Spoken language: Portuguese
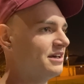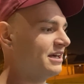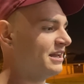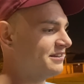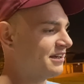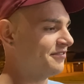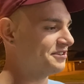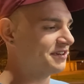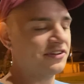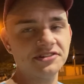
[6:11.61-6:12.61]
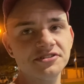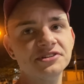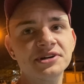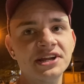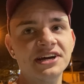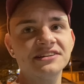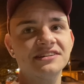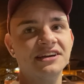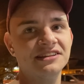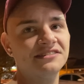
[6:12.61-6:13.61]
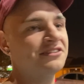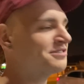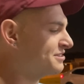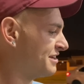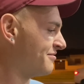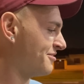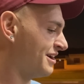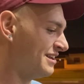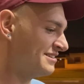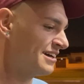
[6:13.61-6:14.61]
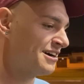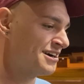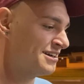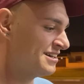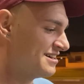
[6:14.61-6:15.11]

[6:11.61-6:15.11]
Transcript: Ele saber. Saber é sonho de criança, ainda se Deus quiser eu vou realizar.